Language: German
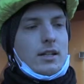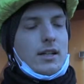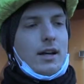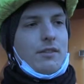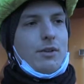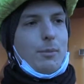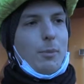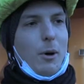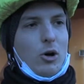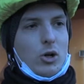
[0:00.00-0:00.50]

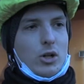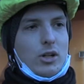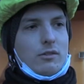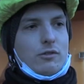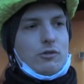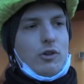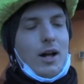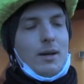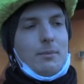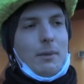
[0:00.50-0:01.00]
Ja, wir brauchen
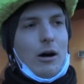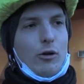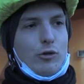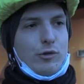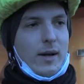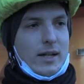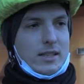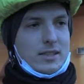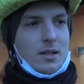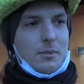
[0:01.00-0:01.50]
vor allem
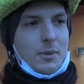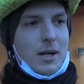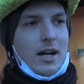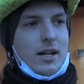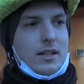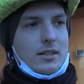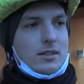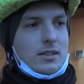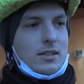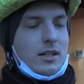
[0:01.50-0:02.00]

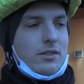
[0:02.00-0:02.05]
Aufmerksamkeit. Ne?